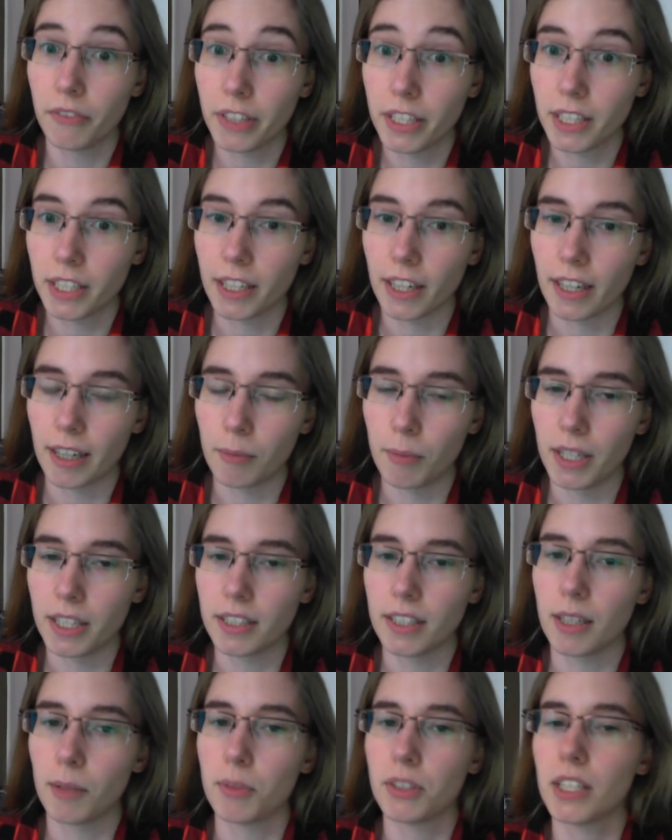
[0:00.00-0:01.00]
weniger
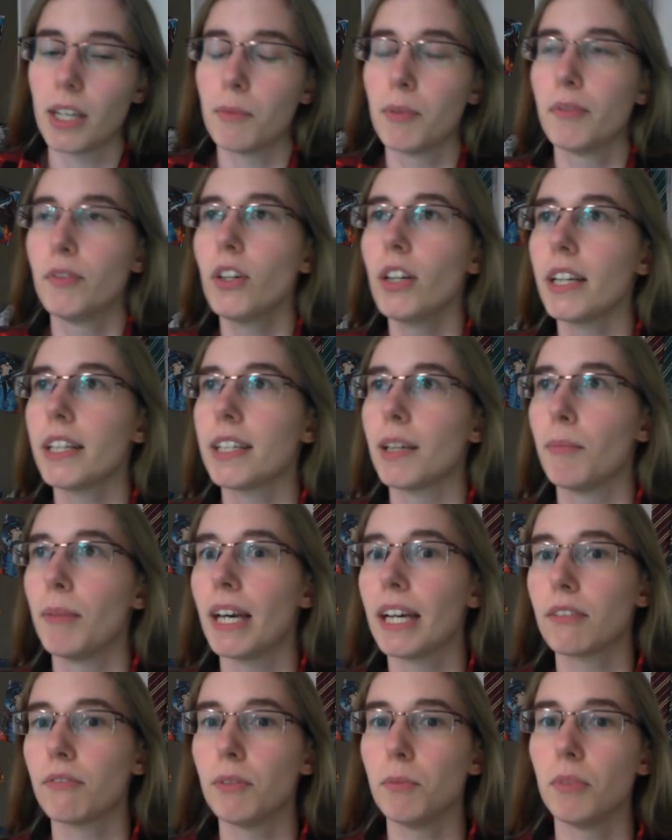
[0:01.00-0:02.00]
arbeiten. Aber ich habe wirklich
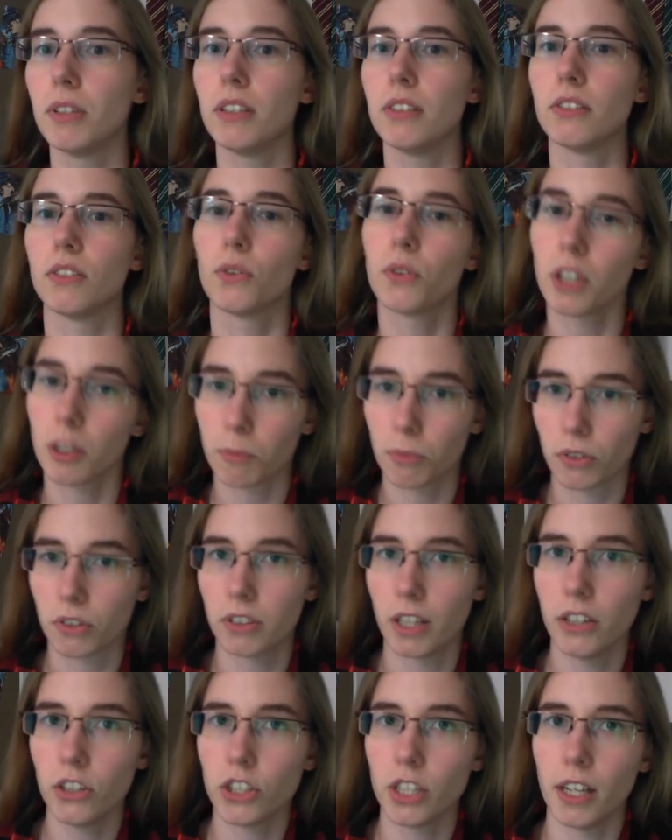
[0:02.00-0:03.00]
gemerkt, wie mir diese
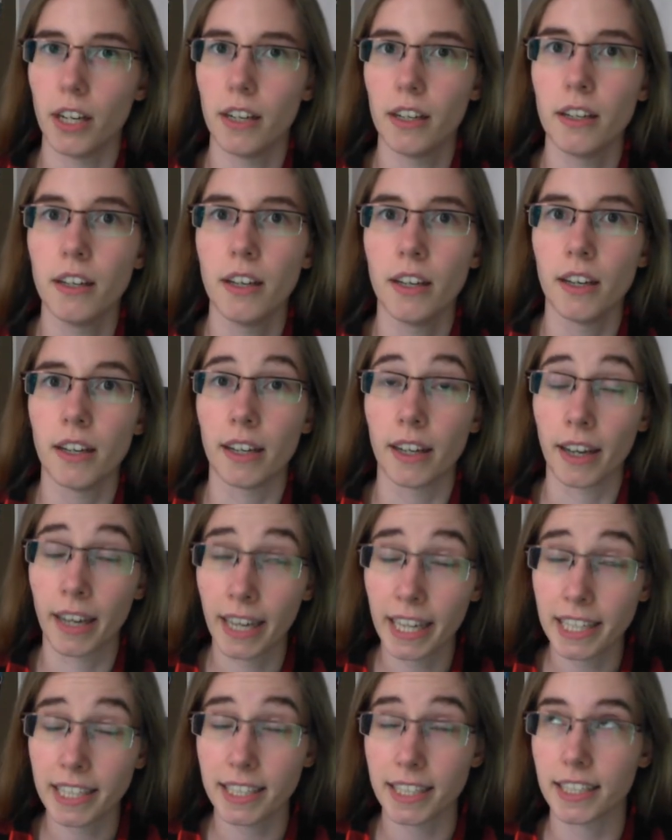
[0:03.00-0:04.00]
100%-Stelle
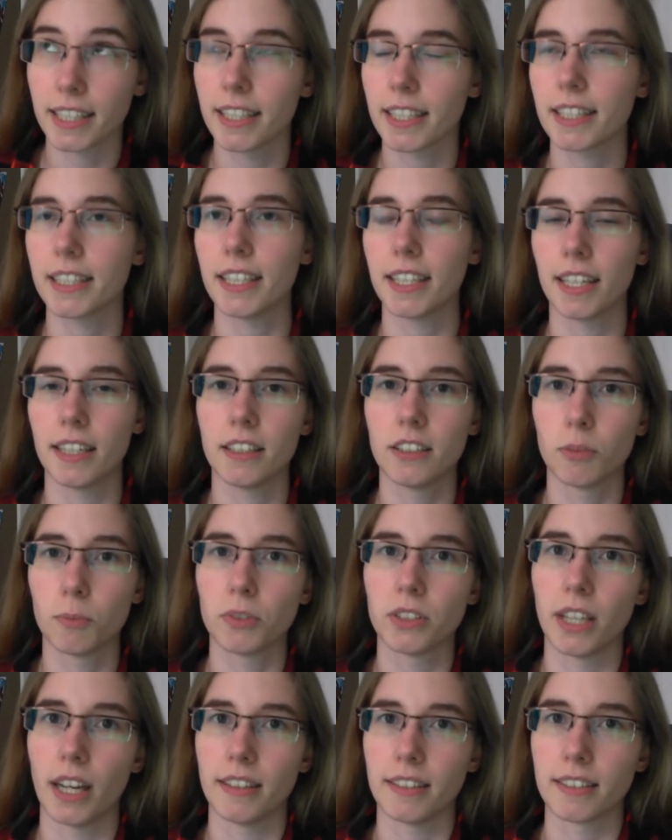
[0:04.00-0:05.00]
richtig, richtig an die
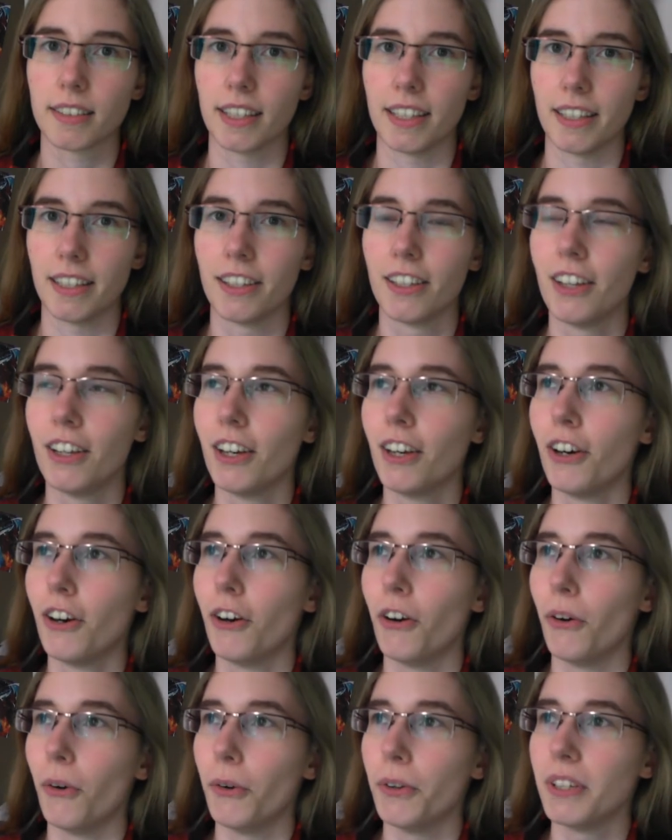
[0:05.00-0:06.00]
Substanz ging.
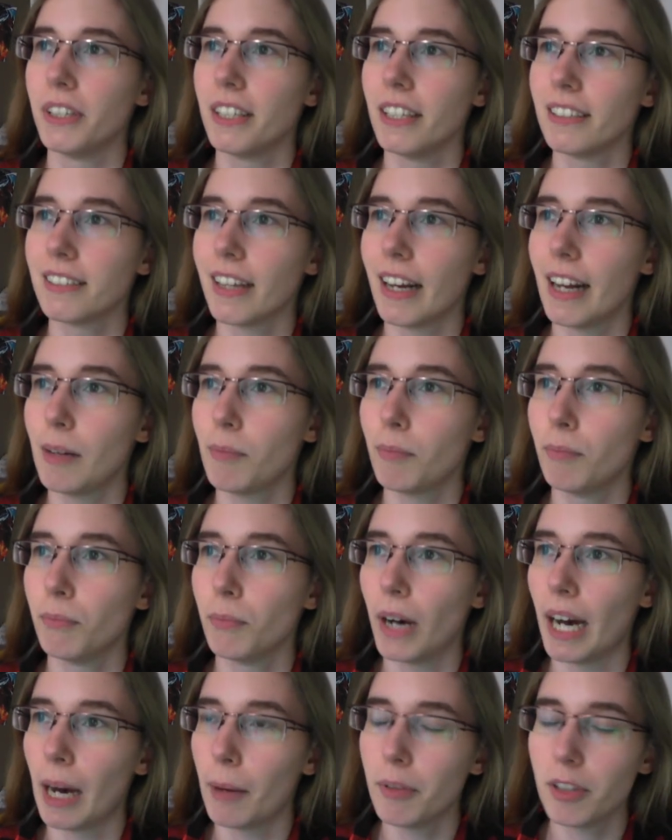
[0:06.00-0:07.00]
Und deshalb
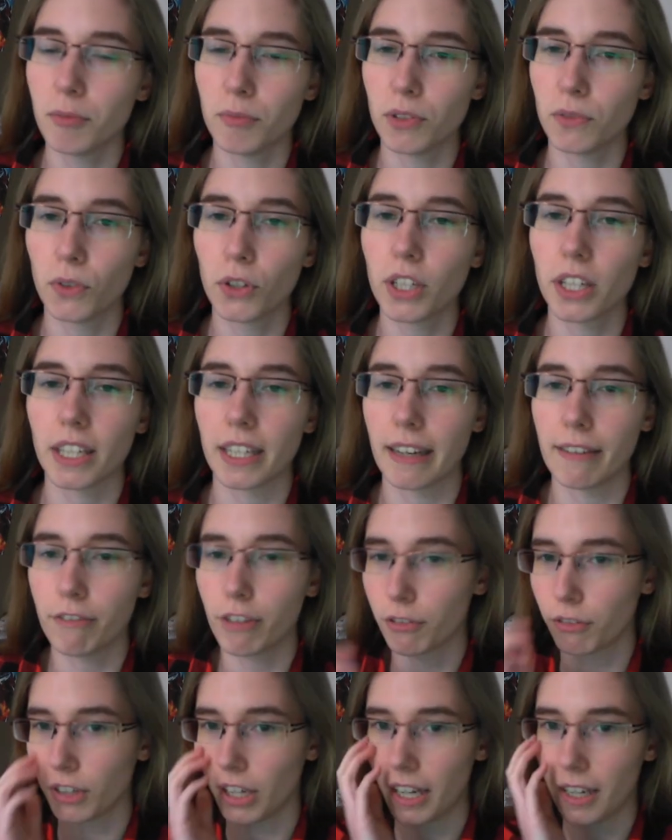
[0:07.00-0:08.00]
habe ich mich wirklich
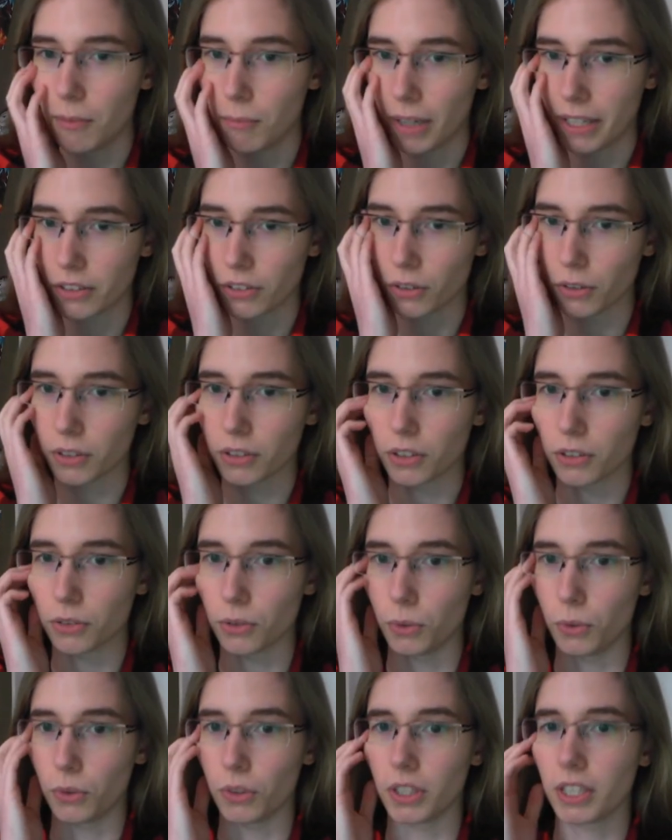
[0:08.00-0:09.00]
einfach von allem mal
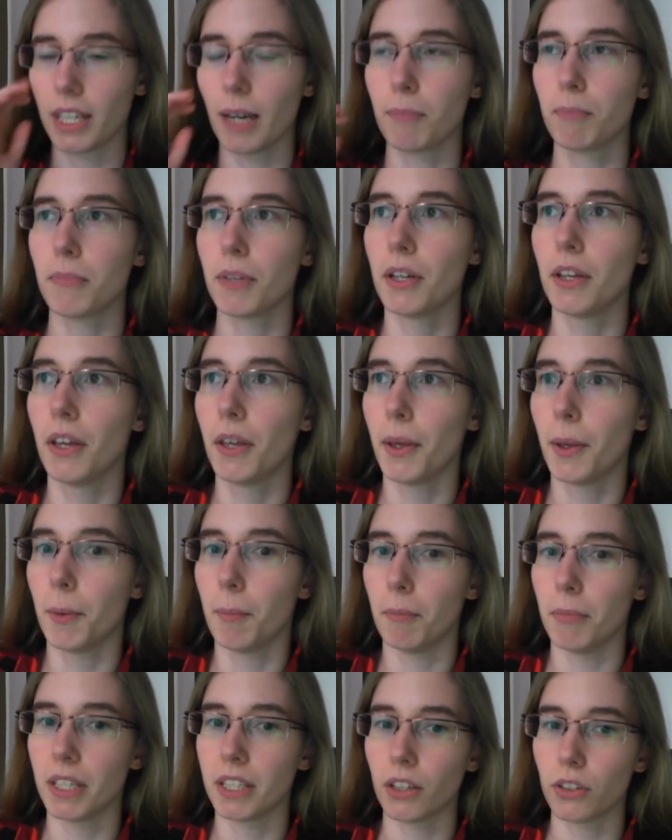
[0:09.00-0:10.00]
zurückgezogen. Ich habe
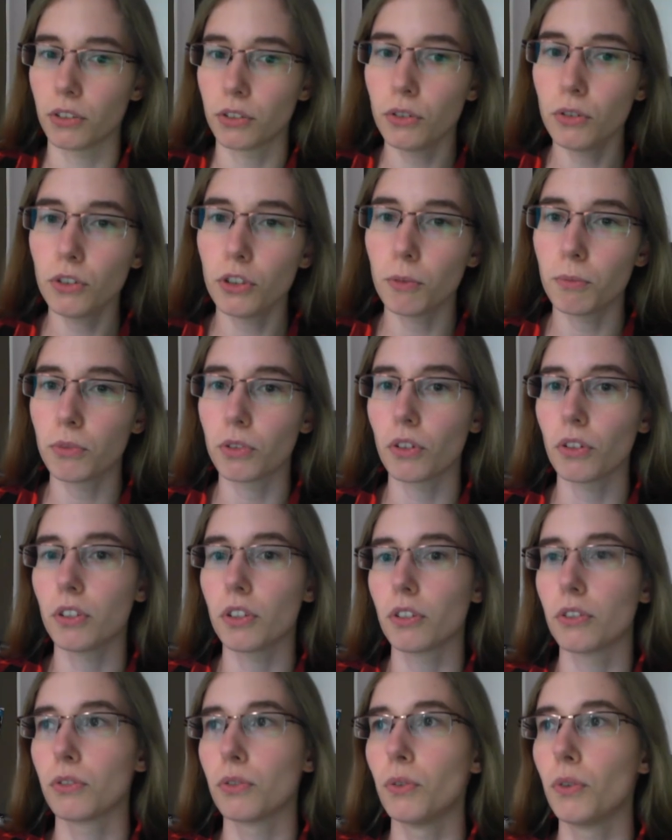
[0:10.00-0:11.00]
mich aus YouTube
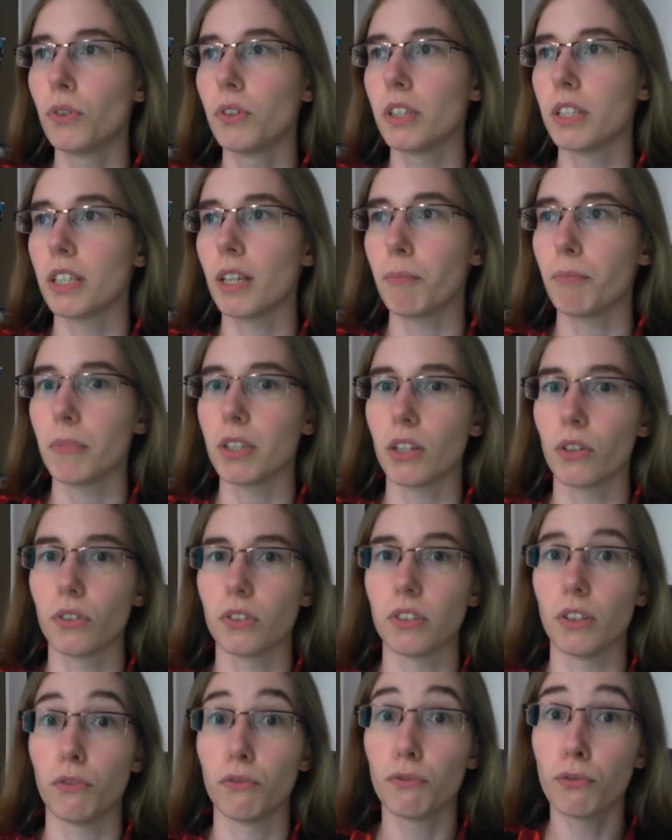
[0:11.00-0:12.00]
zurückgezogen, ich habe mich
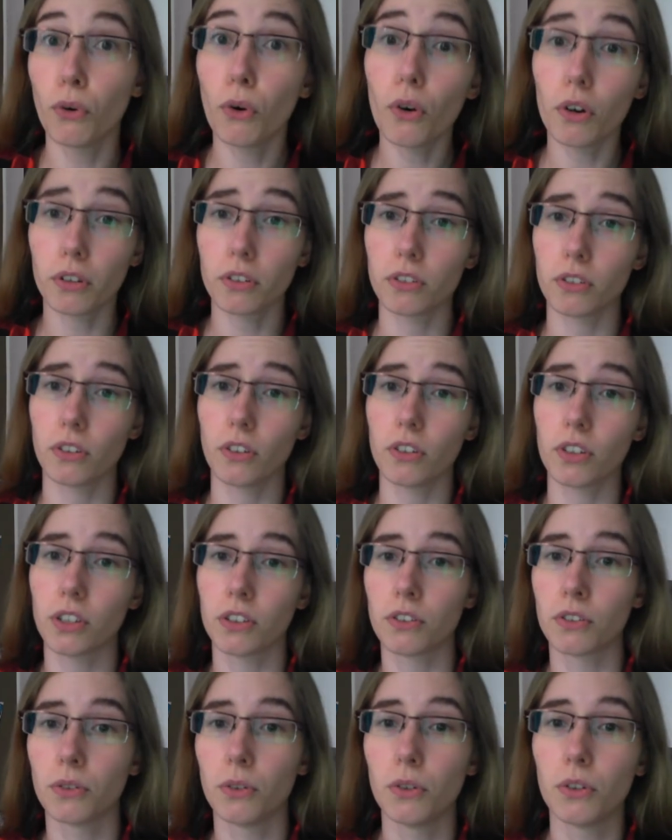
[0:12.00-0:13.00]
aus den Foren
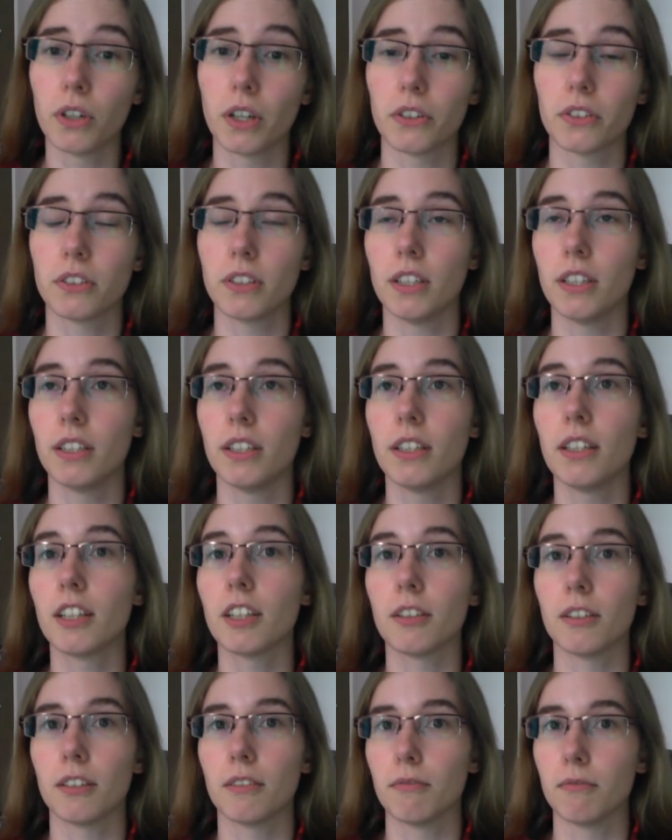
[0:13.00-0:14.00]
zurückgezogen, aus denen
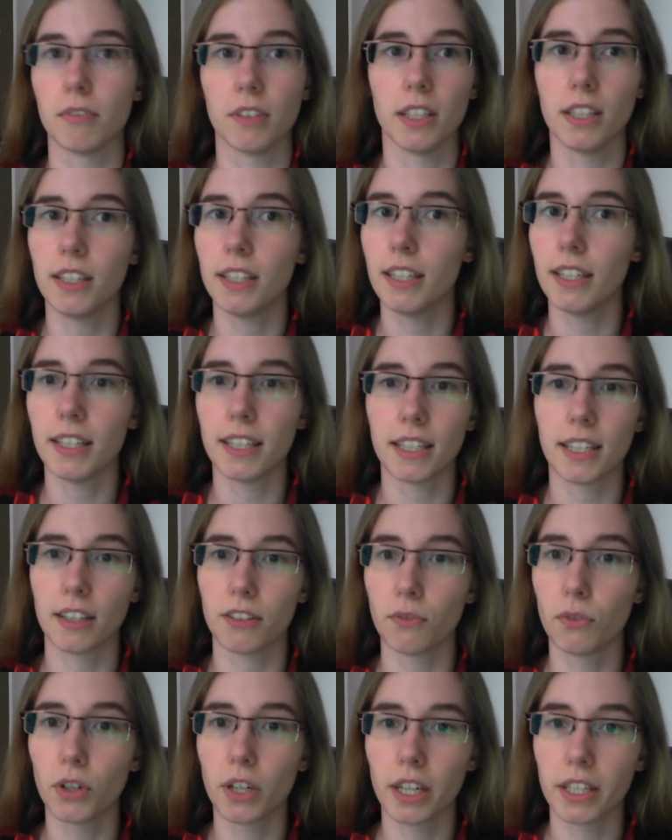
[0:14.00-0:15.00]
ich, in denen ich
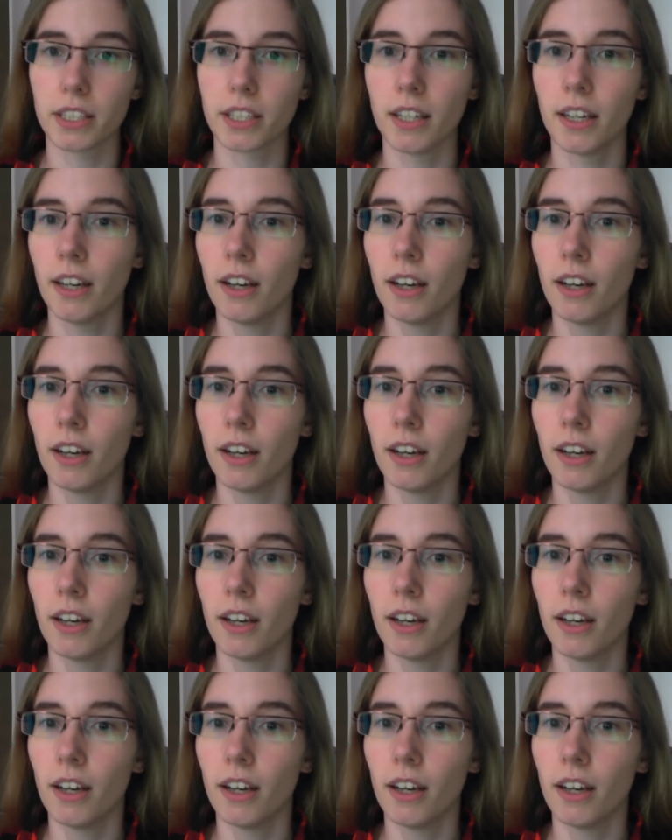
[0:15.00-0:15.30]
jetzt wirklich